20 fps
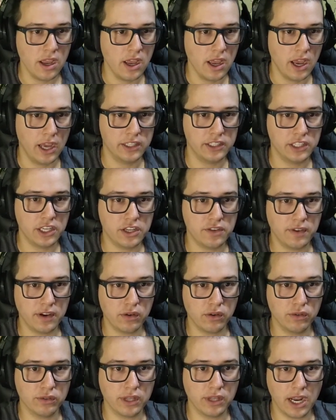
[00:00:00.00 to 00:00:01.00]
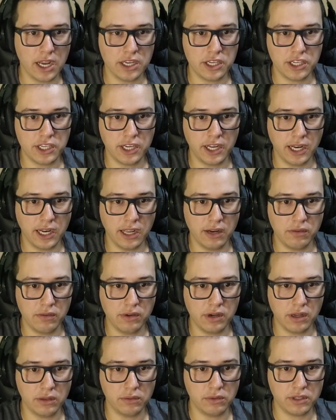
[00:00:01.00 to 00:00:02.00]
A gente vai encontrar a Gina lá no
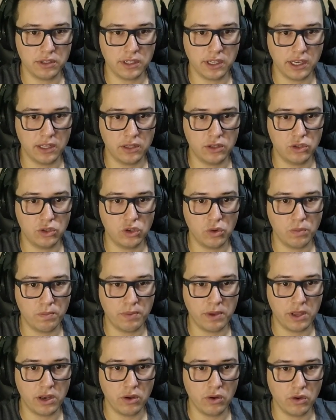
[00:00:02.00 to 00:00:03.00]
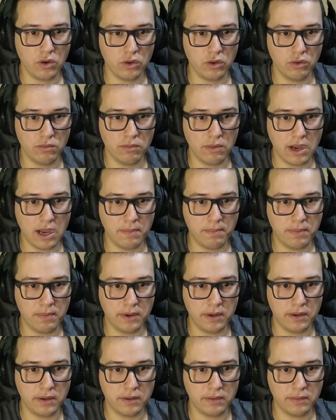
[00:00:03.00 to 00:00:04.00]
canto esquerdo superior do mapa.